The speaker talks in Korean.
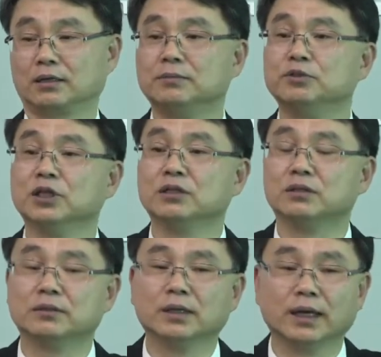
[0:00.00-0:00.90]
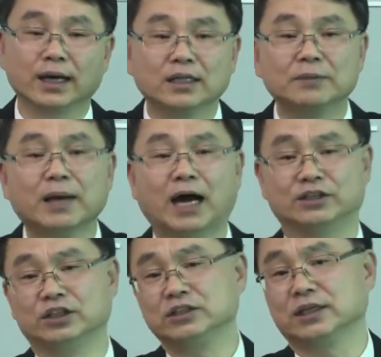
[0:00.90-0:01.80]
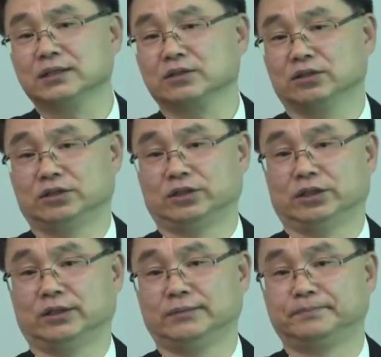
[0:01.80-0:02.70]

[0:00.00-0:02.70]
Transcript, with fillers: 그분은 하나님의 아들이시라는 것이죠